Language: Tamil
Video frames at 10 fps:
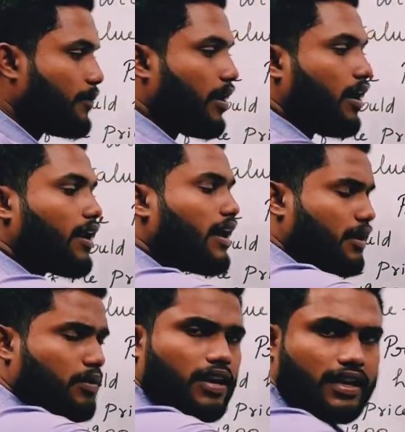அப்போ
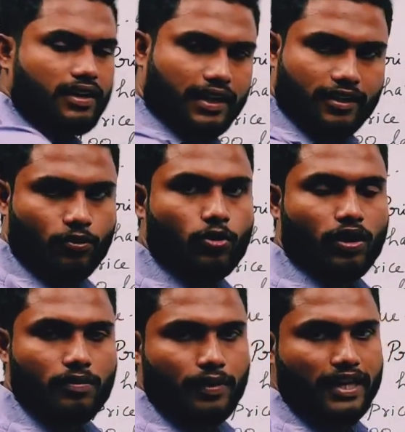ஆறாயிரம் ரூபாயில் இருக்க டிக்கெட்
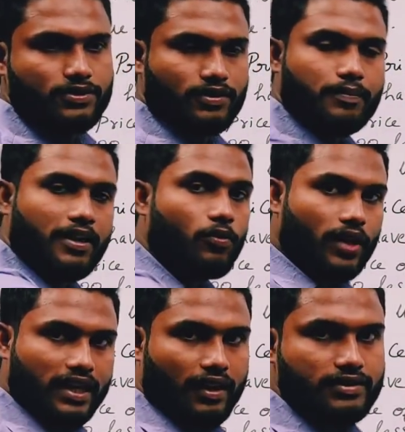ஓவரால் ப்ரைஸ் வந்து இப்போ
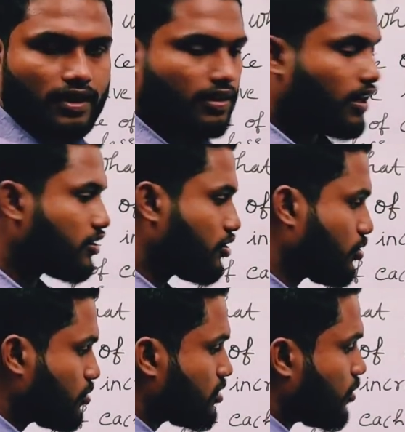எவ்வளோ இன்க்ரீஸ் ஆகுதா
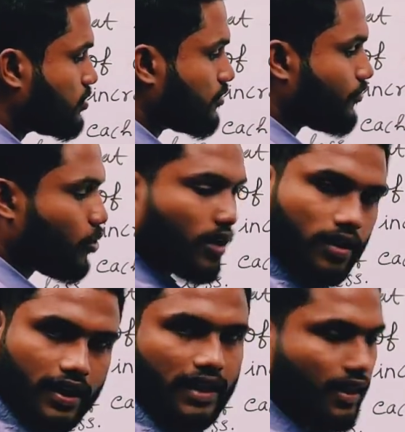டூ தௌசண்ட் ஃபோர்
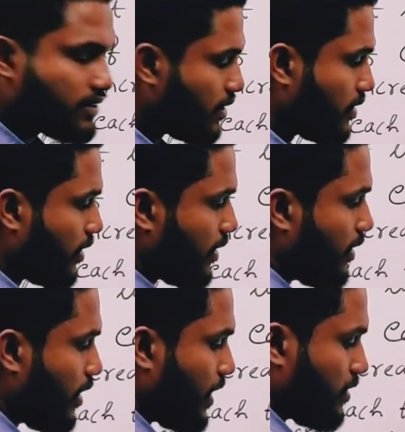ஹண்ட்ரட் இன்க்ரீஸ் ஆகுதான்
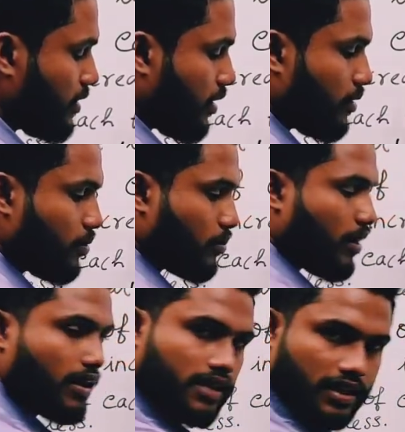ரெண்டாயிரத்தி
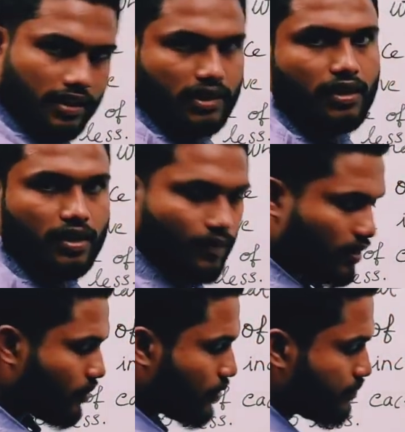நானூறுபா அதிகரித்தால்
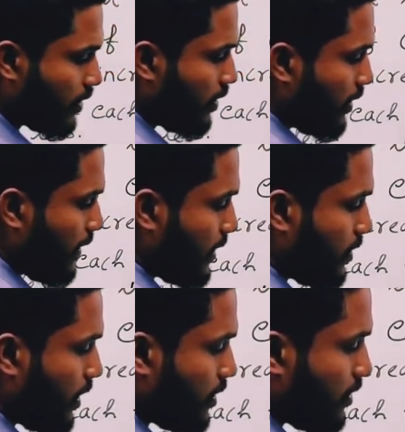எவ்வளோ வரும்
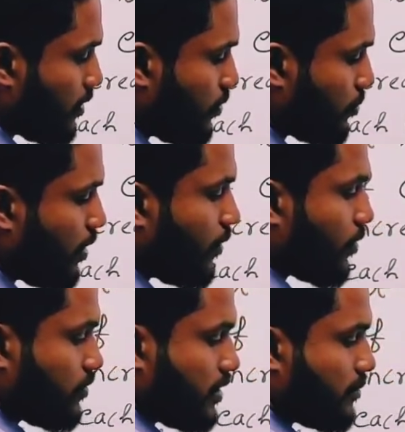எட்டாயிரத்தி நானூறுபா
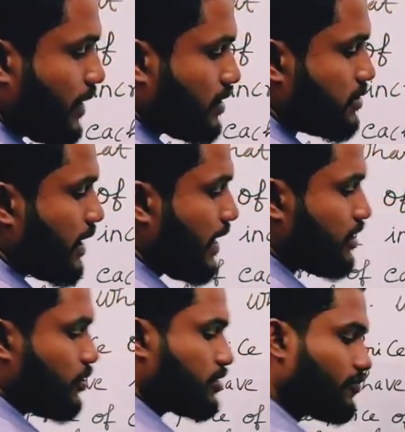வரும் தட் மீன்ஸ்
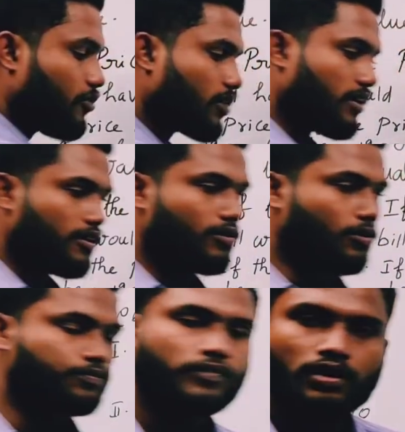எயிட் தௌசண்ட் ஃபோர் ஹண்ட்ரட்
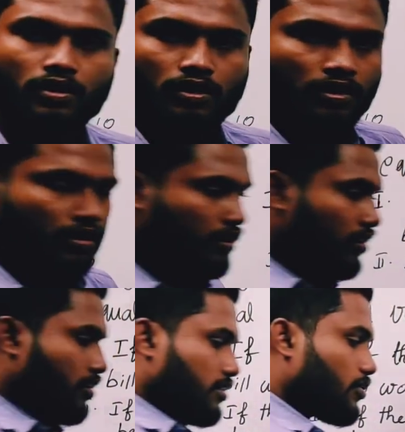வரும்
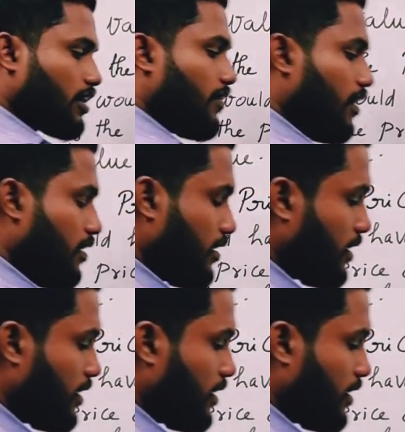ஓகேவா